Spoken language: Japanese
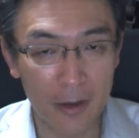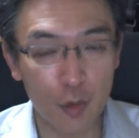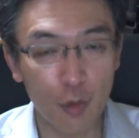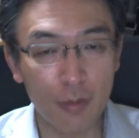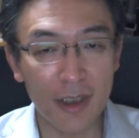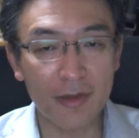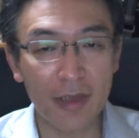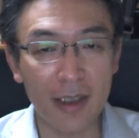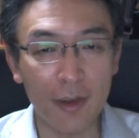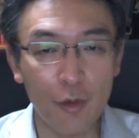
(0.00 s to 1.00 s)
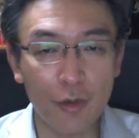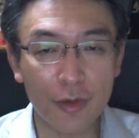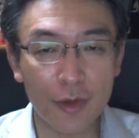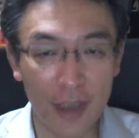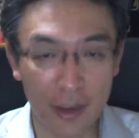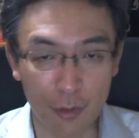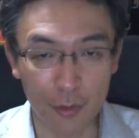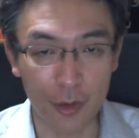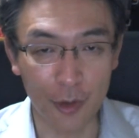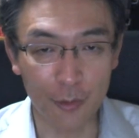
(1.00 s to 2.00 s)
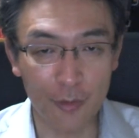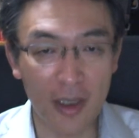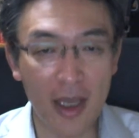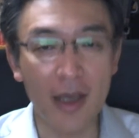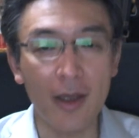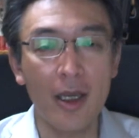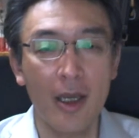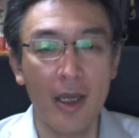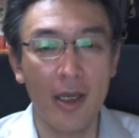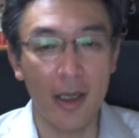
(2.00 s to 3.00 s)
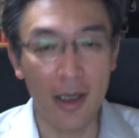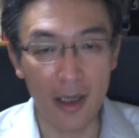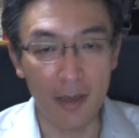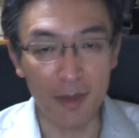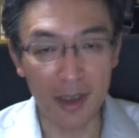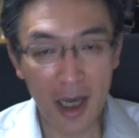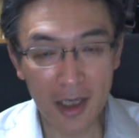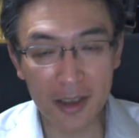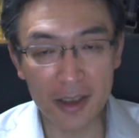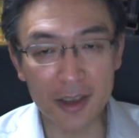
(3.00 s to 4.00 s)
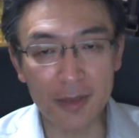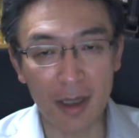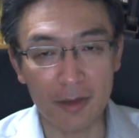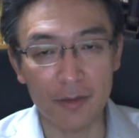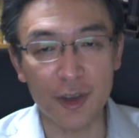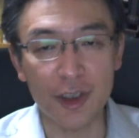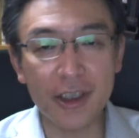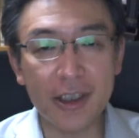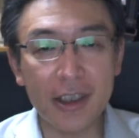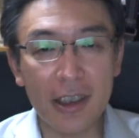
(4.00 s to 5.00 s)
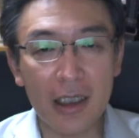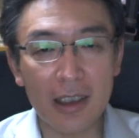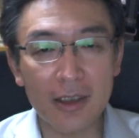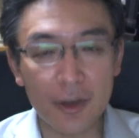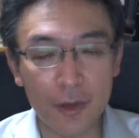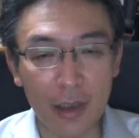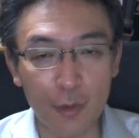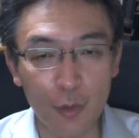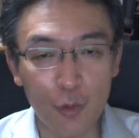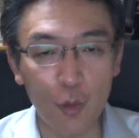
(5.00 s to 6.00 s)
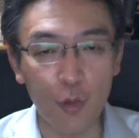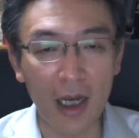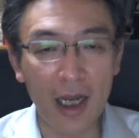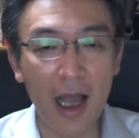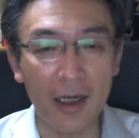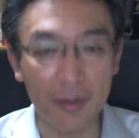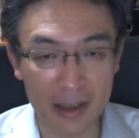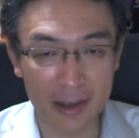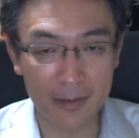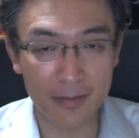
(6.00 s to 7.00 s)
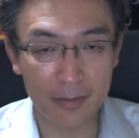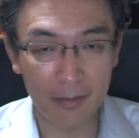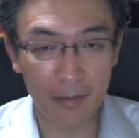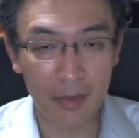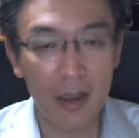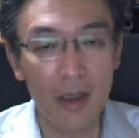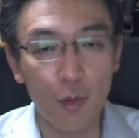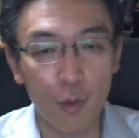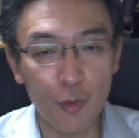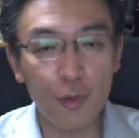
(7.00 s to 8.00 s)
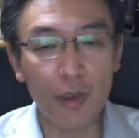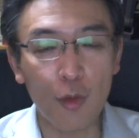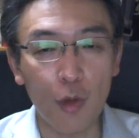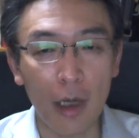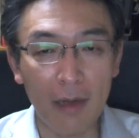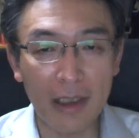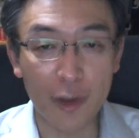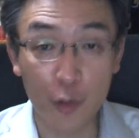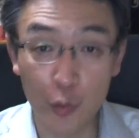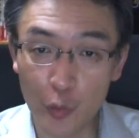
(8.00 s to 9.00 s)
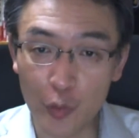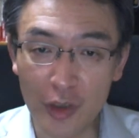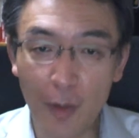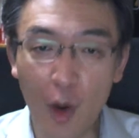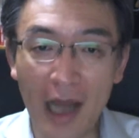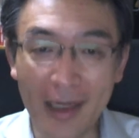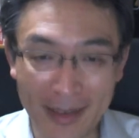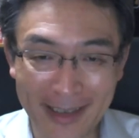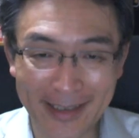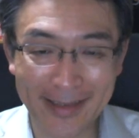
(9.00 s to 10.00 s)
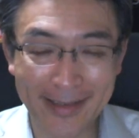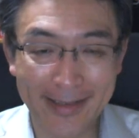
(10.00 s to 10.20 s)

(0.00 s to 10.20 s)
勝負ネクタイをつけることによって、えー、身が引き締まる、自信がつくなどの効果があります。このような効果はスーツにもあります。